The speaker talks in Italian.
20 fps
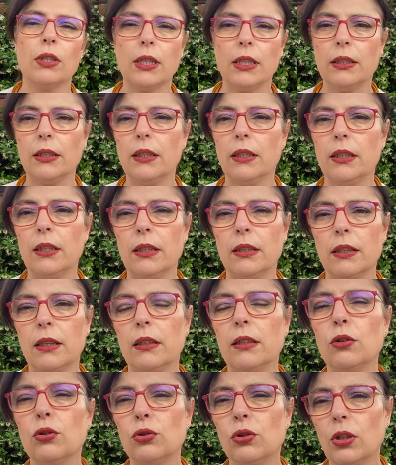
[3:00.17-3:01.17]
andati,
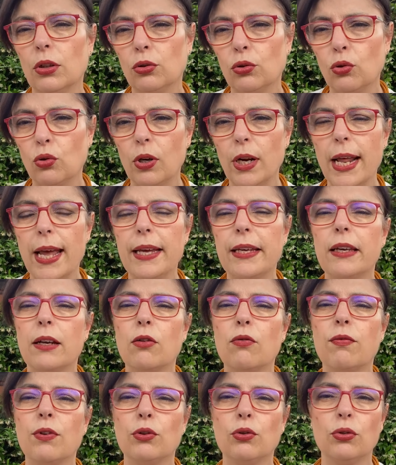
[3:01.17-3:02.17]
entrati in contatto con lei, che
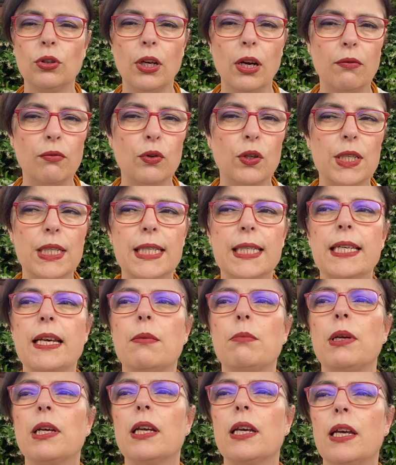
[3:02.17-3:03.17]
hanno fatto dei lavori
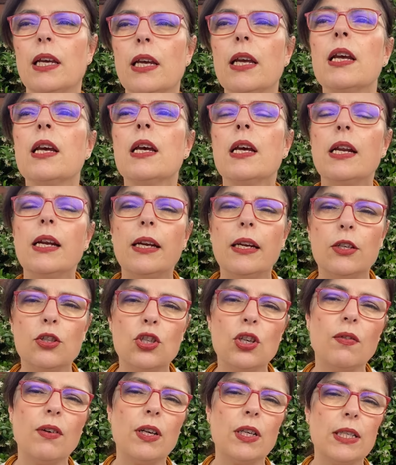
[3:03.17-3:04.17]
insieme, che
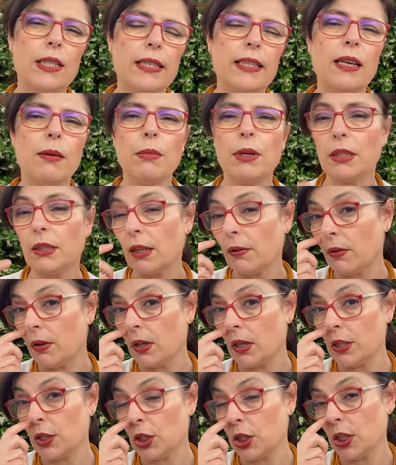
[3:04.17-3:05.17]
leggevano insieme,
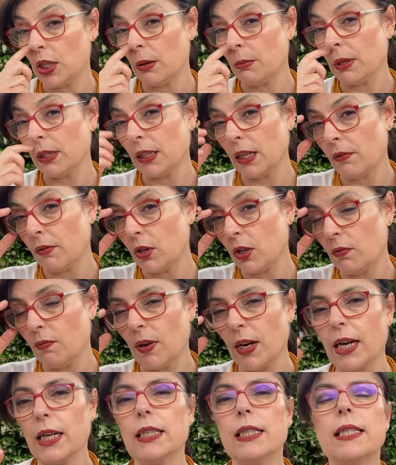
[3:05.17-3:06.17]
andavano al cinema, andavano in
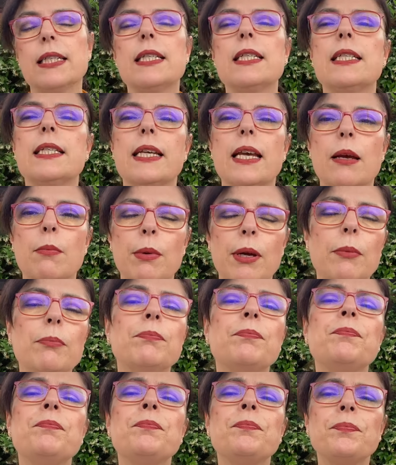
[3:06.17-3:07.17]
vacanza
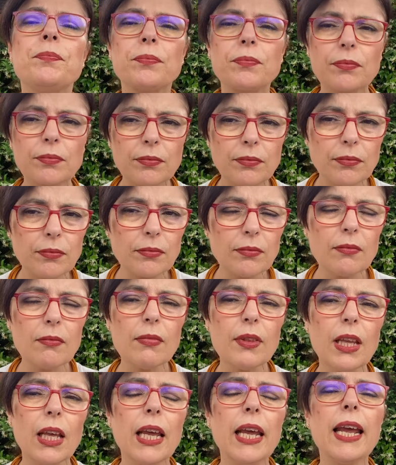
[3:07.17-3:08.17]
insieme
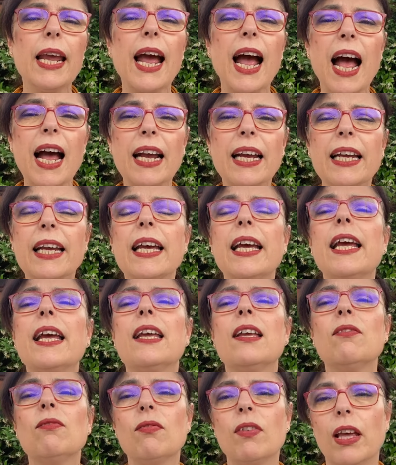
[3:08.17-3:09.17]
e anche
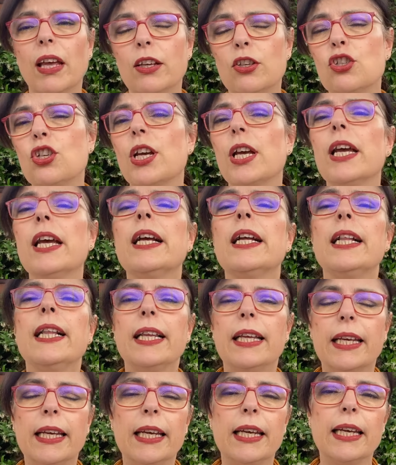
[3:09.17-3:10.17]
invece
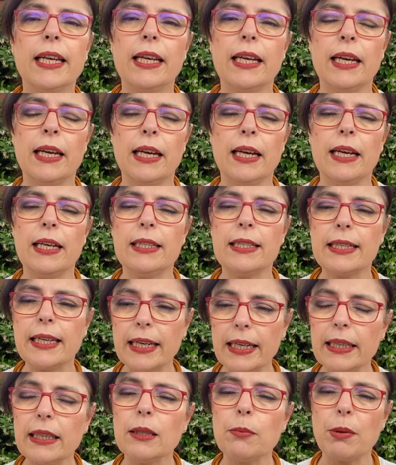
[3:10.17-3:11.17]
eh,
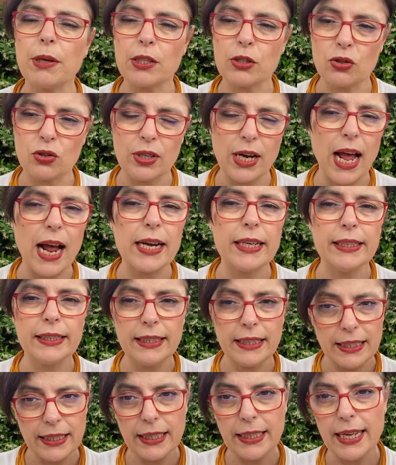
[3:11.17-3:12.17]
scritti personali
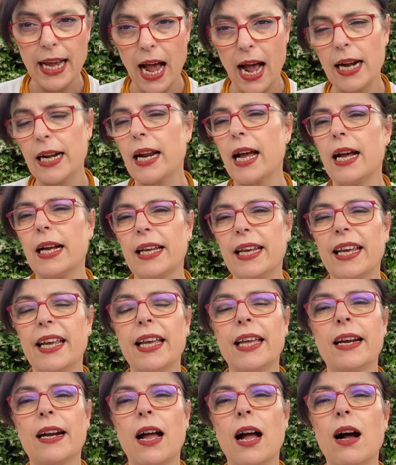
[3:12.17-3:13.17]
di Liliana che
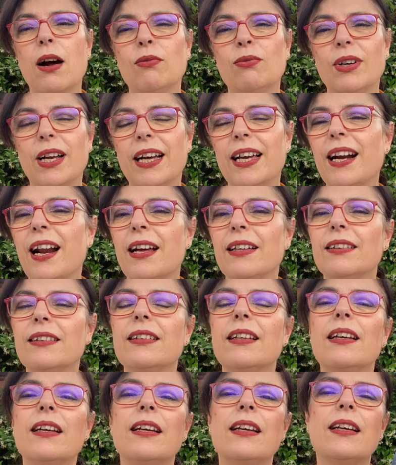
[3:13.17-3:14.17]
era una
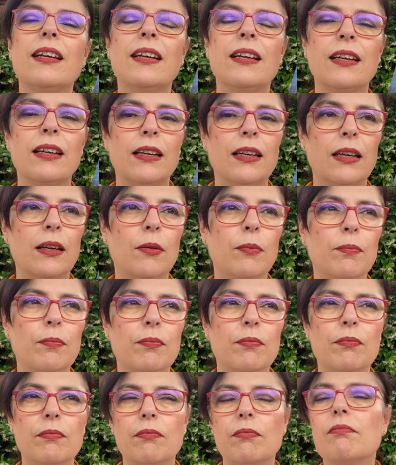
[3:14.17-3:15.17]
grande
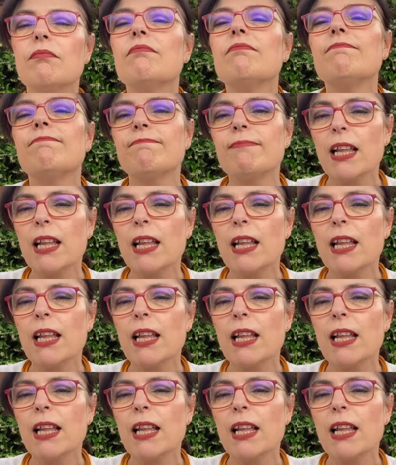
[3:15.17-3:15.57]
ehm,